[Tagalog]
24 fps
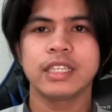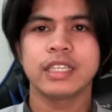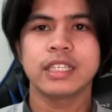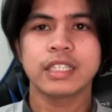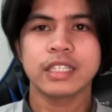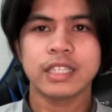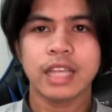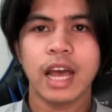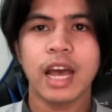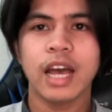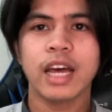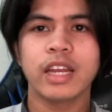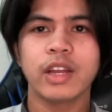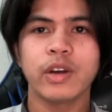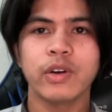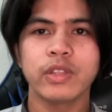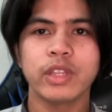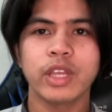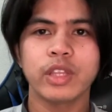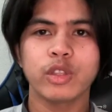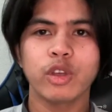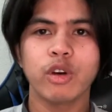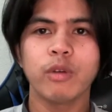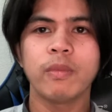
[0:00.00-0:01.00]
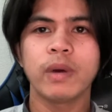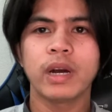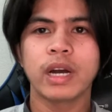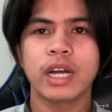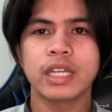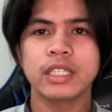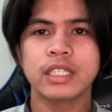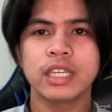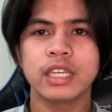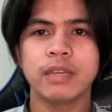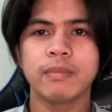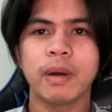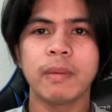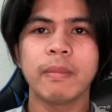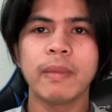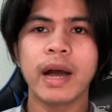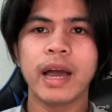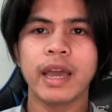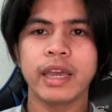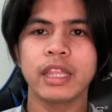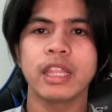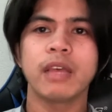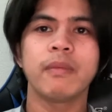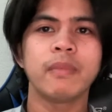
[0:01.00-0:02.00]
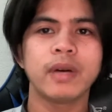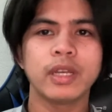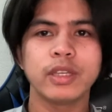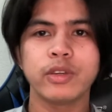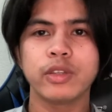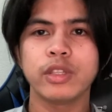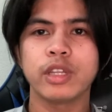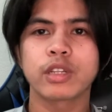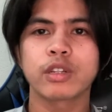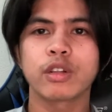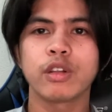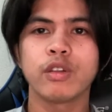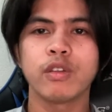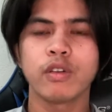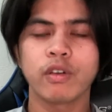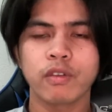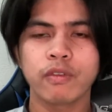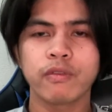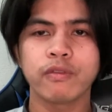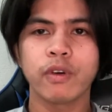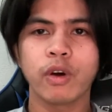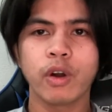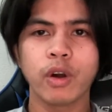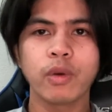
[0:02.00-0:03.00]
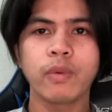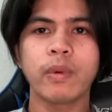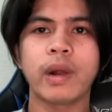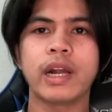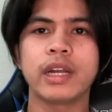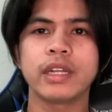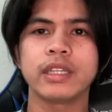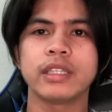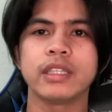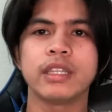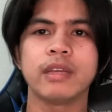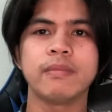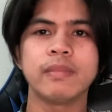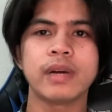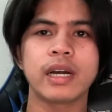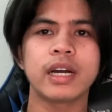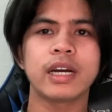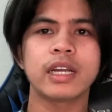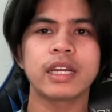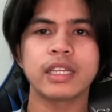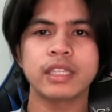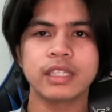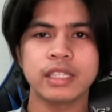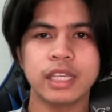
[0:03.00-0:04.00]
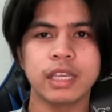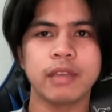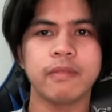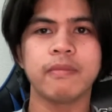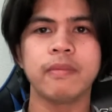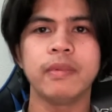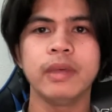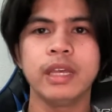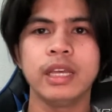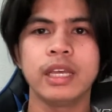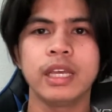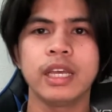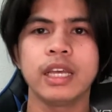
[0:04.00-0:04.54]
Sa araw na to mga chi, babae naman yung nagdulook forward na makareceive